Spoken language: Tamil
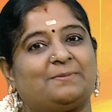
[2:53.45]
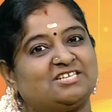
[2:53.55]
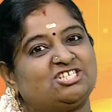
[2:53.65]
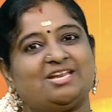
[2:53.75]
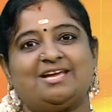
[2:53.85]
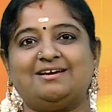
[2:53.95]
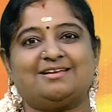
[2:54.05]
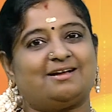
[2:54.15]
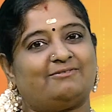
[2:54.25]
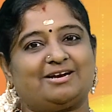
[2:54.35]

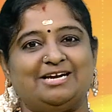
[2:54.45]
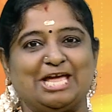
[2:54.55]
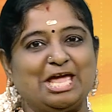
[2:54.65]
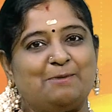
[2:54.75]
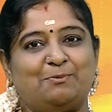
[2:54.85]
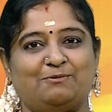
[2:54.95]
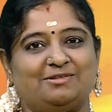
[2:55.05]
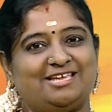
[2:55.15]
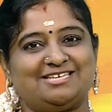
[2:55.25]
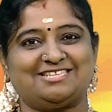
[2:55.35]
பிரச்சனைகளுக்கு அவர்கள் எங்கே
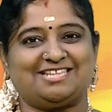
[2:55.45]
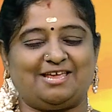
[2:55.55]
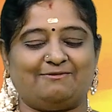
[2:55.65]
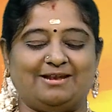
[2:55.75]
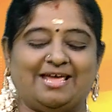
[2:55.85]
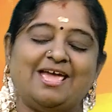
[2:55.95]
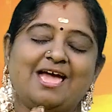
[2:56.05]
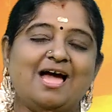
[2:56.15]
போவது என்று தெரியவில்லை